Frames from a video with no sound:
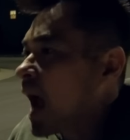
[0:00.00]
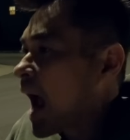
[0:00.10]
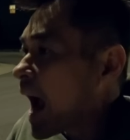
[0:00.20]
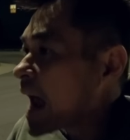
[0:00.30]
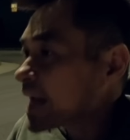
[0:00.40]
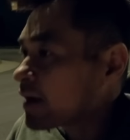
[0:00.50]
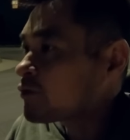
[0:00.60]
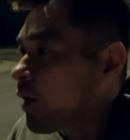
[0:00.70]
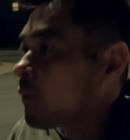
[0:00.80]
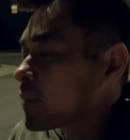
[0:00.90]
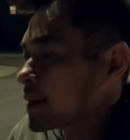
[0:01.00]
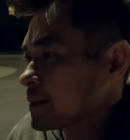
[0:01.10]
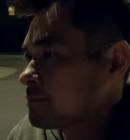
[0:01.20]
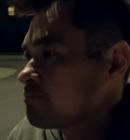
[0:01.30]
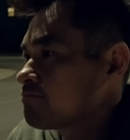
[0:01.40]
Hai căn phòng á
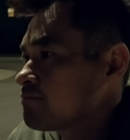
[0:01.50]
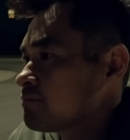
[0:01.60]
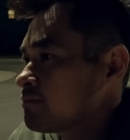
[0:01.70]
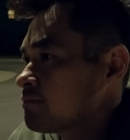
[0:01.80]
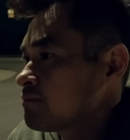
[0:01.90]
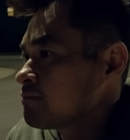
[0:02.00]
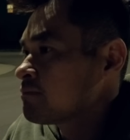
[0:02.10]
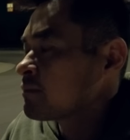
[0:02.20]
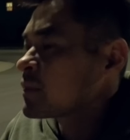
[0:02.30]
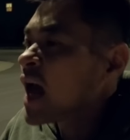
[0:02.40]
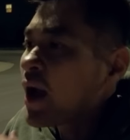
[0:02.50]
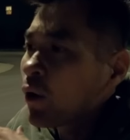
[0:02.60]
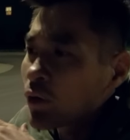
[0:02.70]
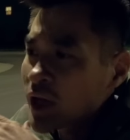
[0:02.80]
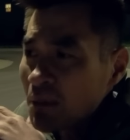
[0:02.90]

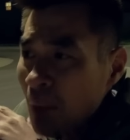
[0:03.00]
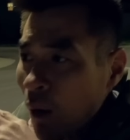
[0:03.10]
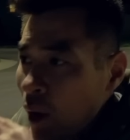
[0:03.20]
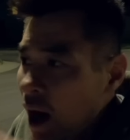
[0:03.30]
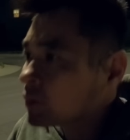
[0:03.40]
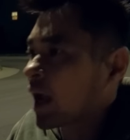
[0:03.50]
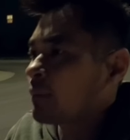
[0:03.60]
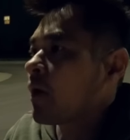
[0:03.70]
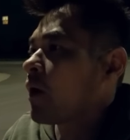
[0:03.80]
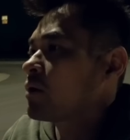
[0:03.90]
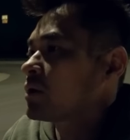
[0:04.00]
đều dính máu hết toàn bộ,